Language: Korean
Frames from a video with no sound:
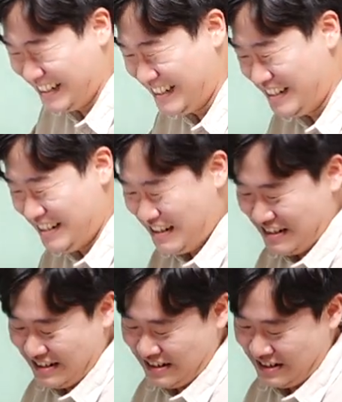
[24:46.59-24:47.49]
내가
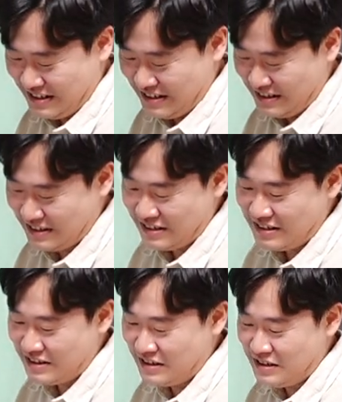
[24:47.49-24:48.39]
저번에 본 거랑 뭐가
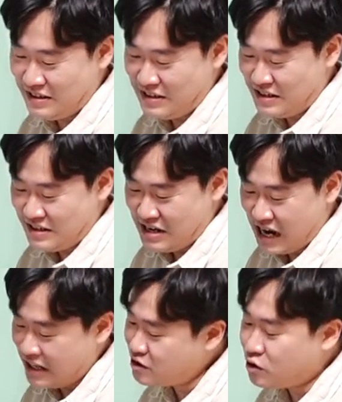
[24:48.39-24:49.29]
달라? 때려 맞추는?
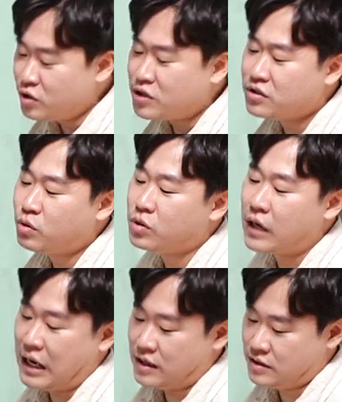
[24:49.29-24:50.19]
아니죠. 이제 스토리를
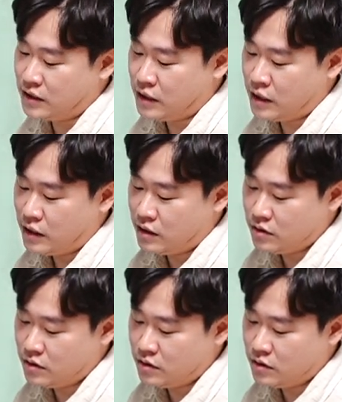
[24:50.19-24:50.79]
알았으니까.